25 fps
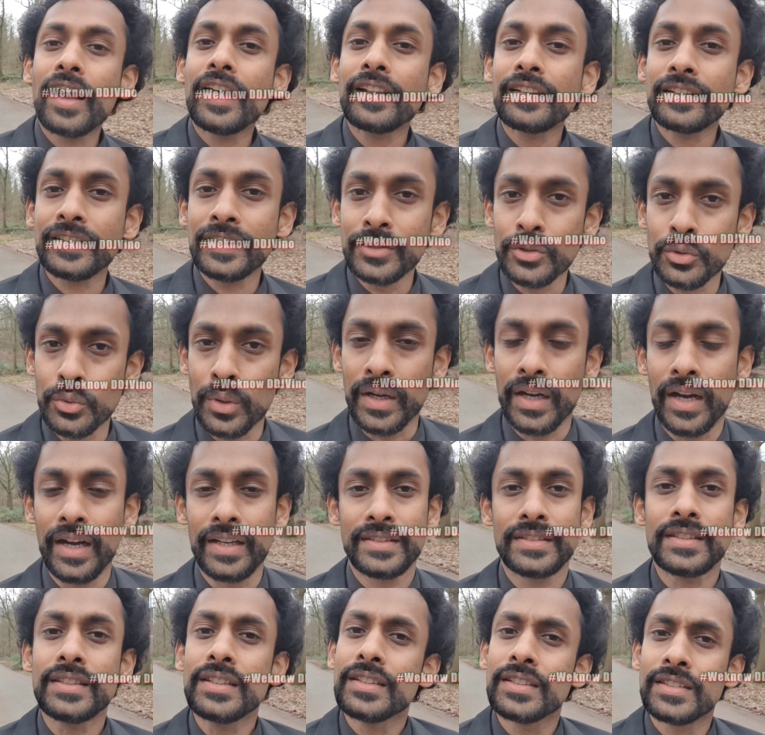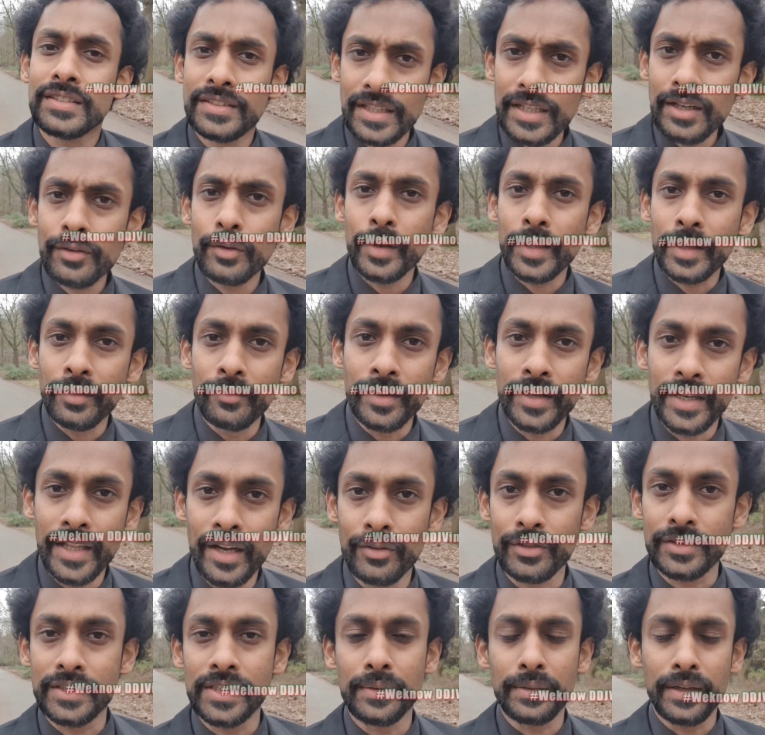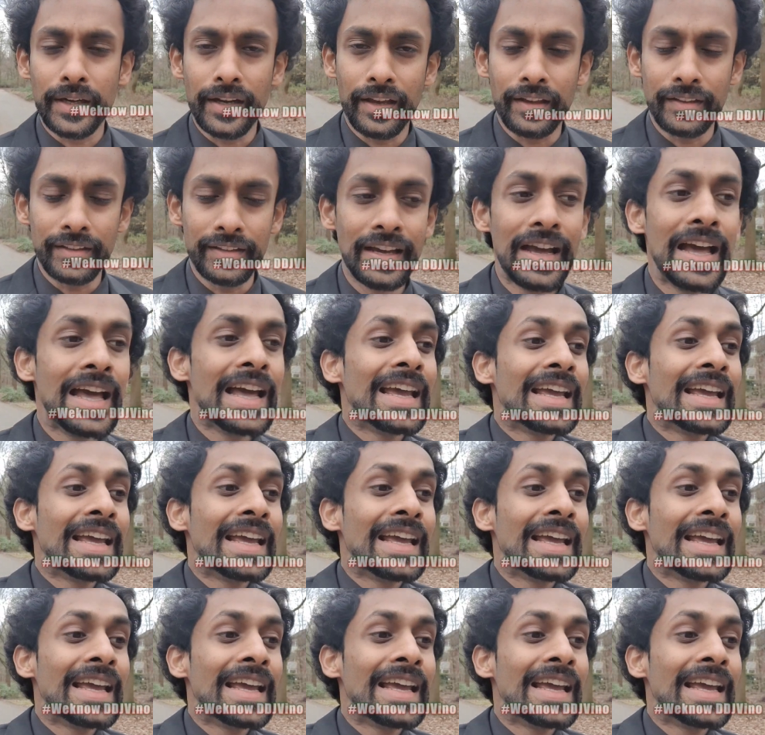ஆயிரத்தி அஞ்சூறுவா காசு செலவழிக்க வேண்டிய அவசியம் கிடையாது